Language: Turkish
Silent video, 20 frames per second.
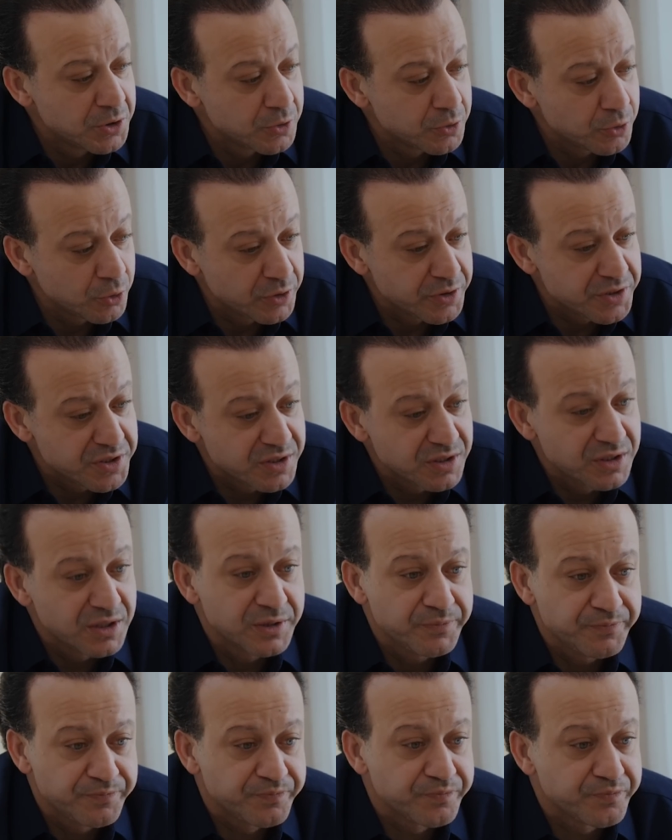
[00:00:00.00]
Dolayısıyla
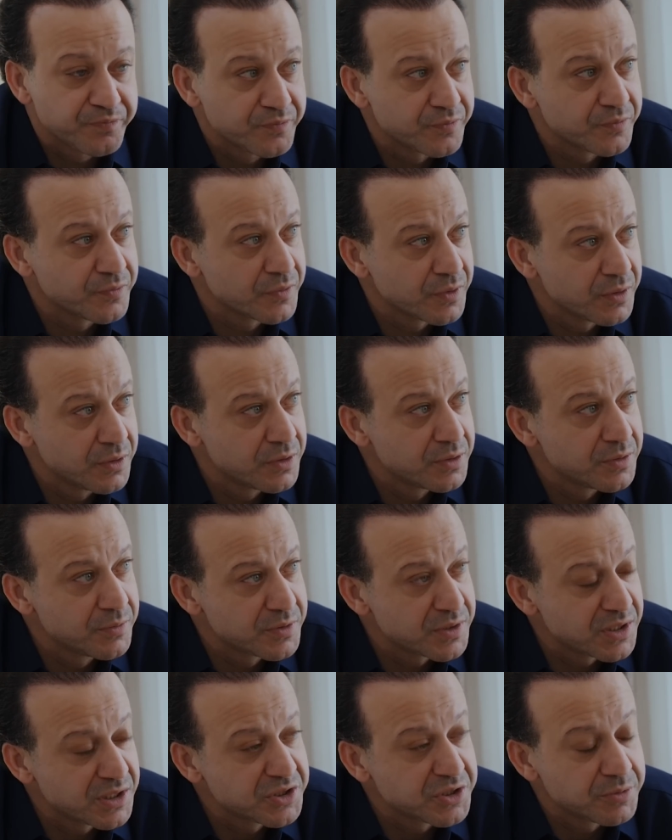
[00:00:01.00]

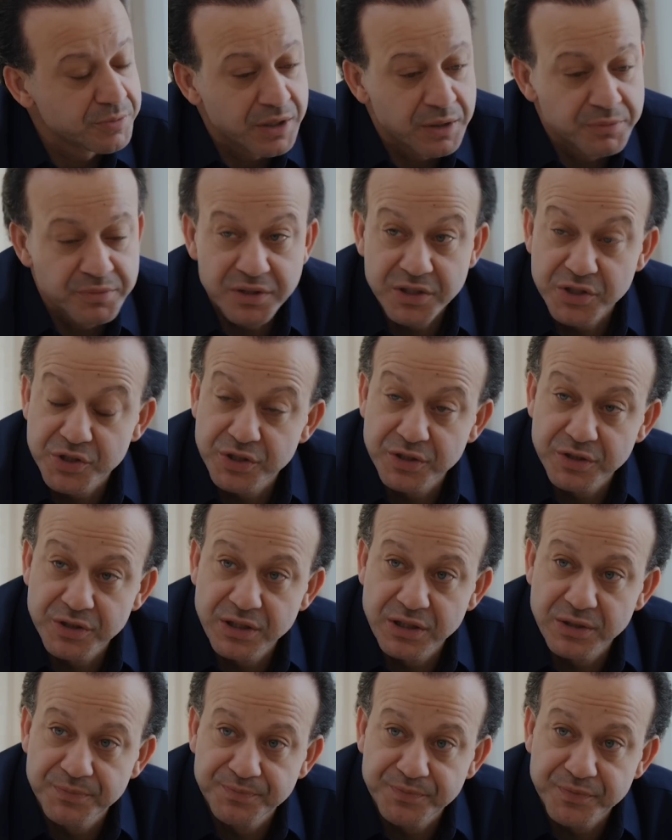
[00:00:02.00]
sadece bağımlı kişinin
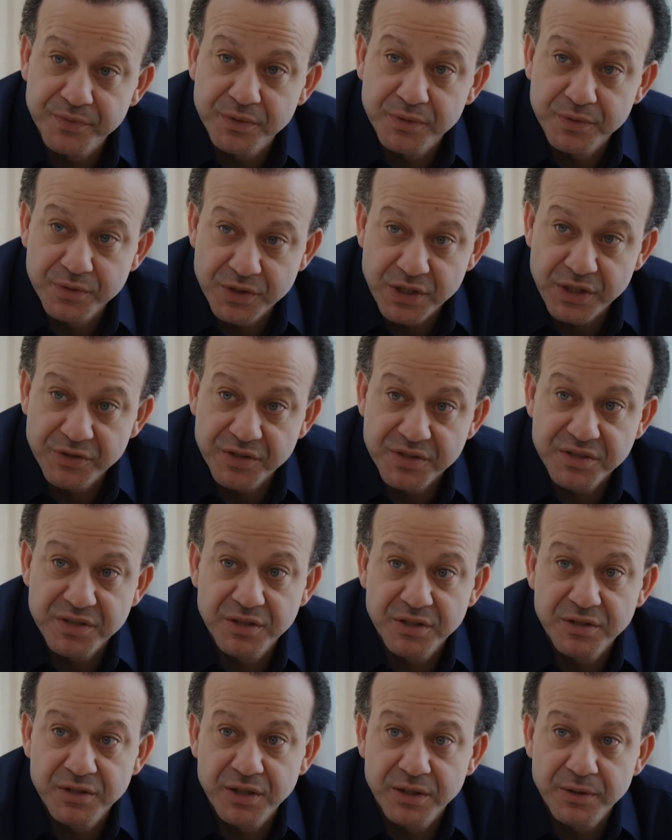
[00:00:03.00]
değil,
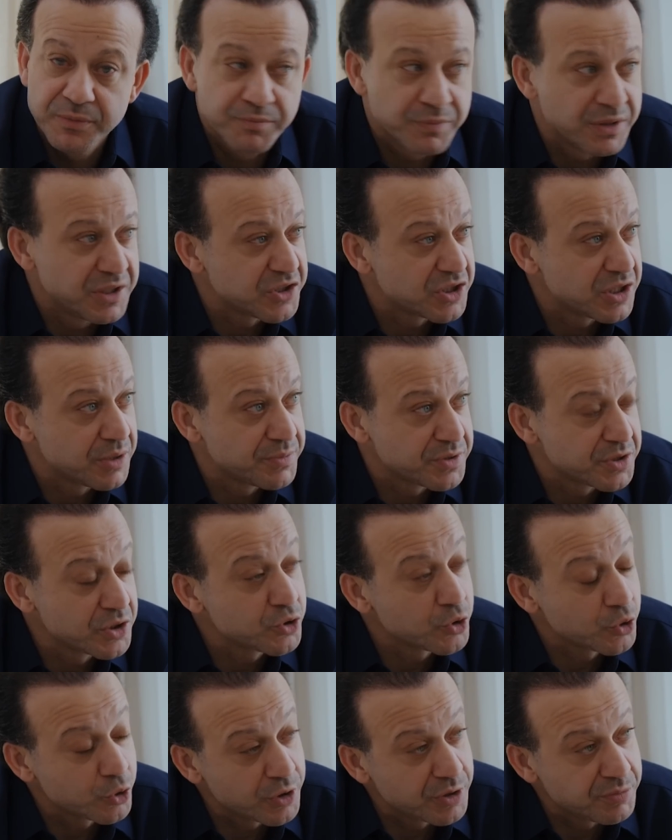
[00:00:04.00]
çevresinin de bilinçlenmesi
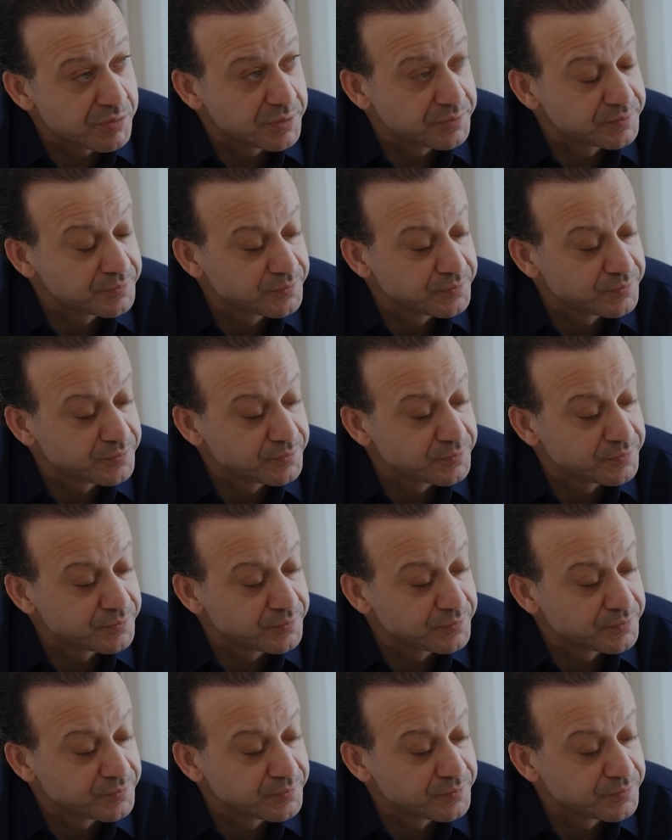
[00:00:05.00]
çok önemli.